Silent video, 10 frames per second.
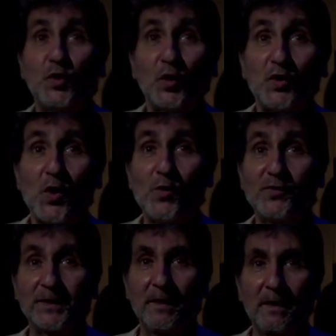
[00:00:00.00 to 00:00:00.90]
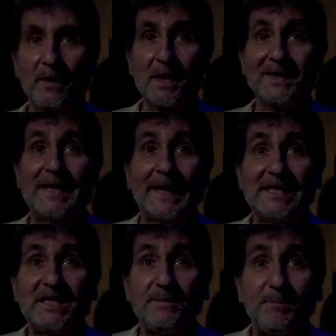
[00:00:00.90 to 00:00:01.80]
curieuse qui
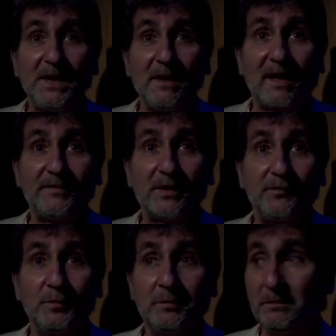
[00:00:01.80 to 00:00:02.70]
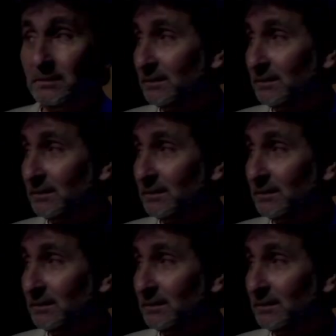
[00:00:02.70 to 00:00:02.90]
respire avec vous